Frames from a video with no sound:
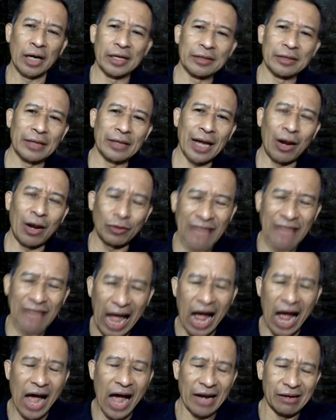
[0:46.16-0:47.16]
gitu ya lalu
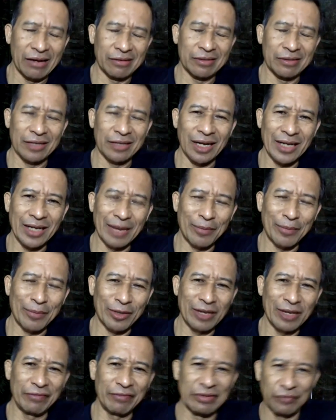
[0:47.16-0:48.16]
tahan gitu ya yang
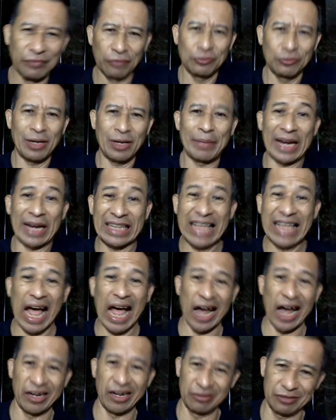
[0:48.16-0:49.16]
pokoknya Wim Hof itu yang pakai
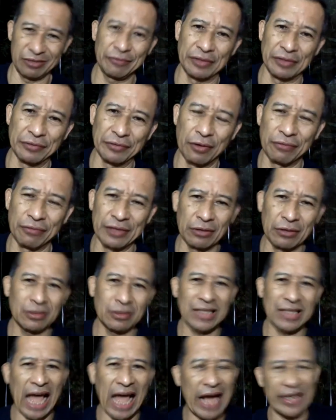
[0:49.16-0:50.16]
tahan itu Wim Hof itu
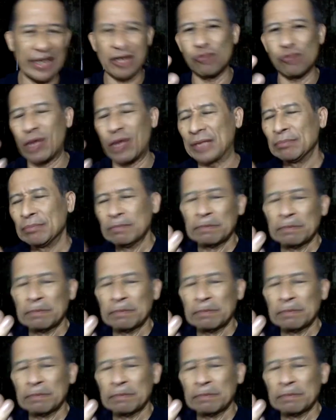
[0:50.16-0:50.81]
tariknya kuat